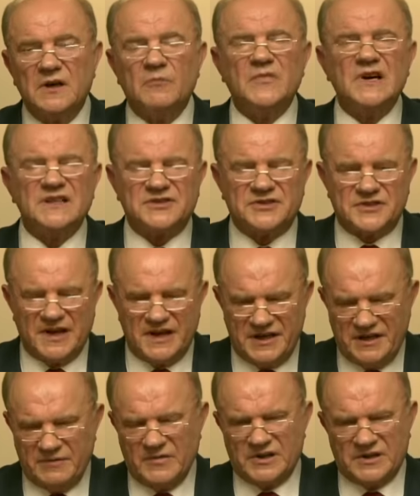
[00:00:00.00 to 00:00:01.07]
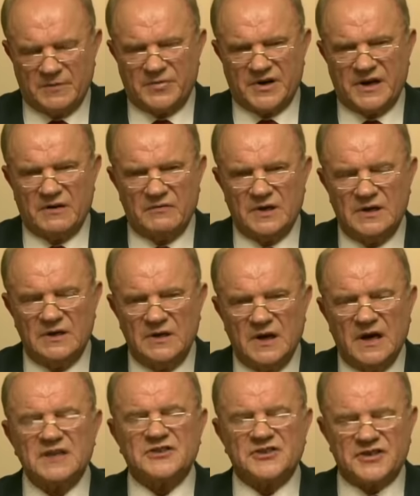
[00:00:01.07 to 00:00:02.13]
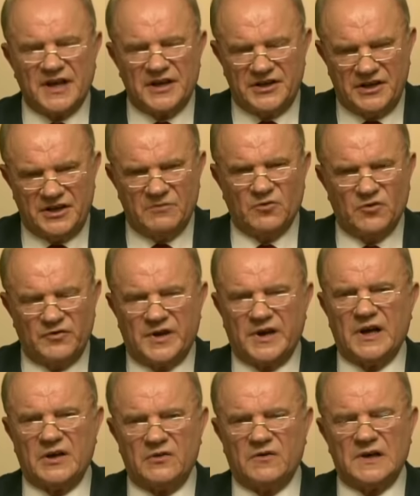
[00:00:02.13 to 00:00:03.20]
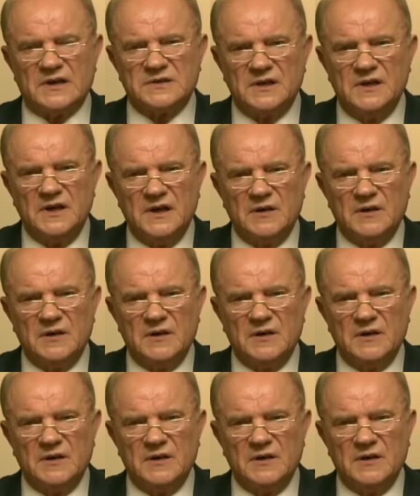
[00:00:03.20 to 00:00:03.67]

Мы отстоим это право, отстоим, уверяю вас,